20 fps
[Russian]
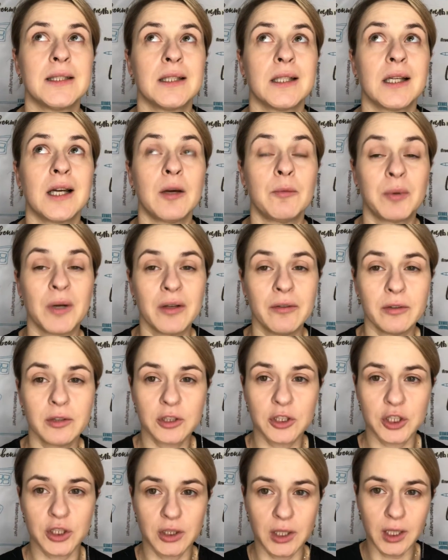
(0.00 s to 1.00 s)
Как
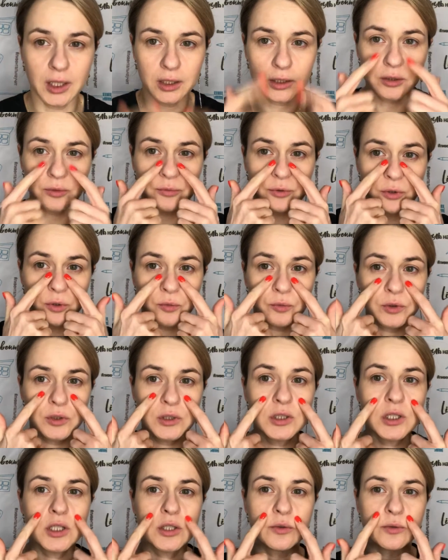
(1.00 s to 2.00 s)
правило же, да, это все вот
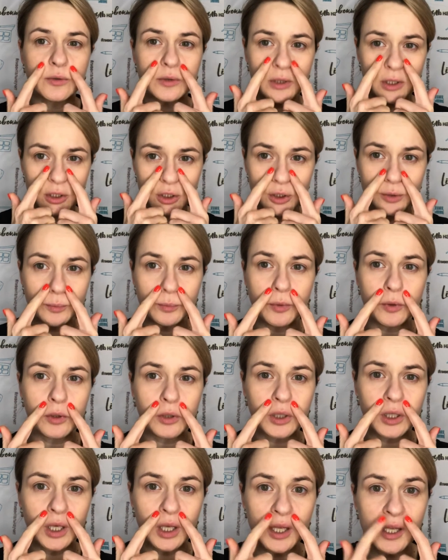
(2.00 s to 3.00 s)
здесь вот наши
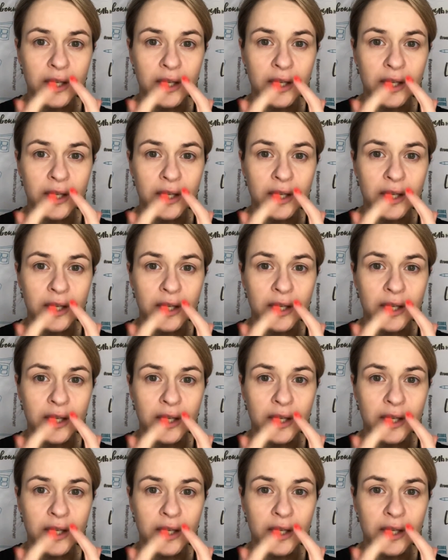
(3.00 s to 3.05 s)
порки.